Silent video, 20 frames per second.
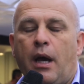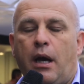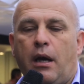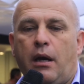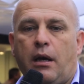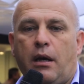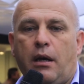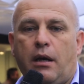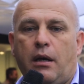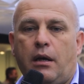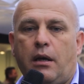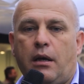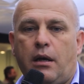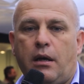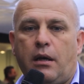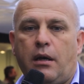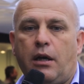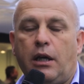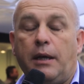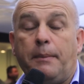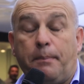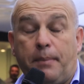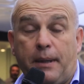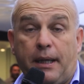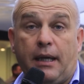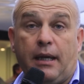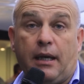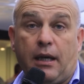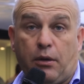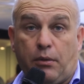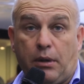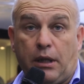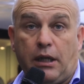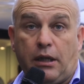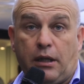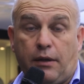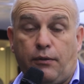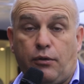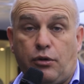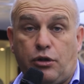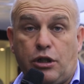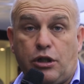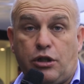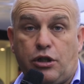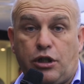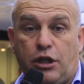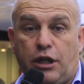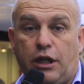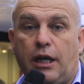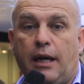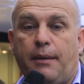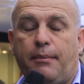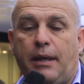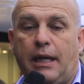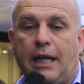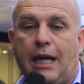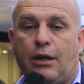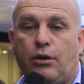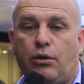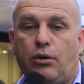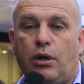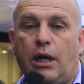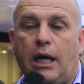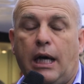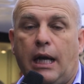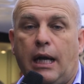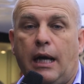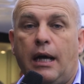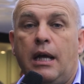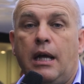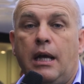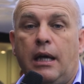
IP e quindi TVCC abbinato a